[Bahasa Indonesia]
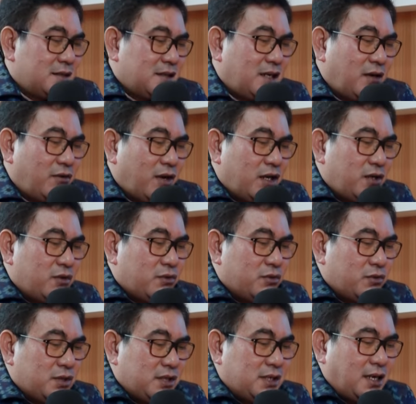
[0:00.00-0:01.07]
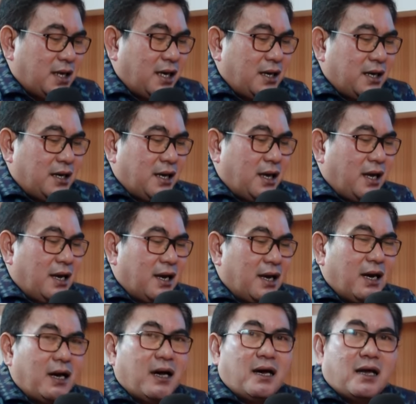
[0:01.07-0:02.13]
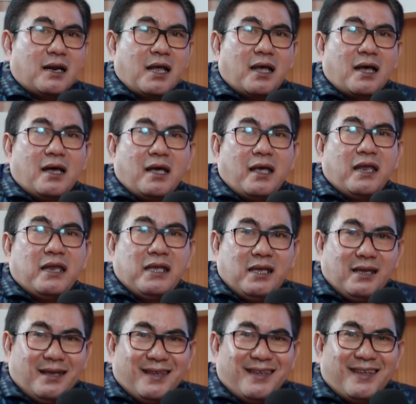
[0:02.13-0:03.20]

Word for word: Dewayu Sekar Anggara Eni,